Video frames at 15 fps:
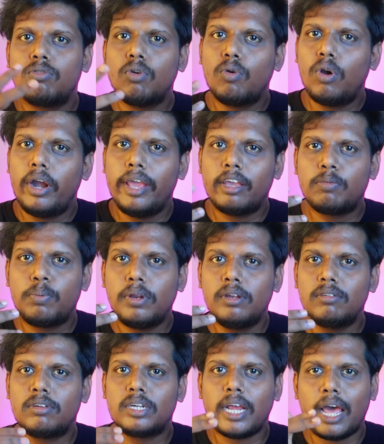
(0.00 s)
ஸோ உங்களோட
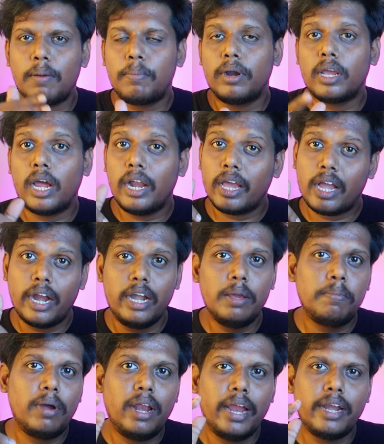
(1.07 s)
எக்ஸ்பீரியன்ஸ் ஷேர் பண்ணுங்கள் ஆனால்
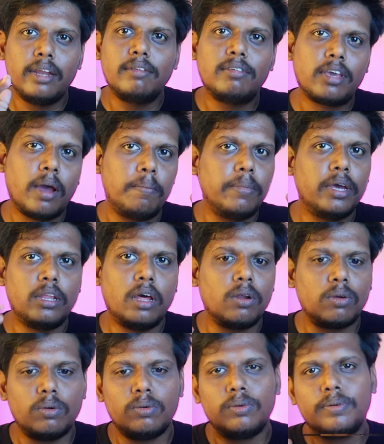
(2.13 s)
கண்டிப்பாக லேட்டன்சி கம்மியாக தான்
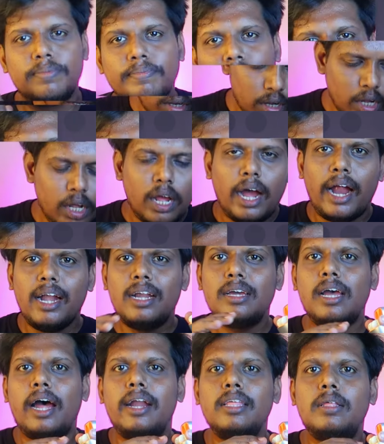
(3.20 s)
இருக்கும்
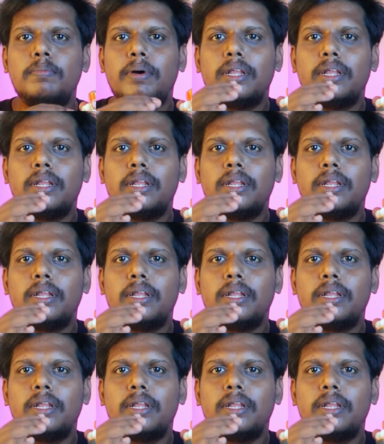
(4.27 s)
அண்டு அடுத்து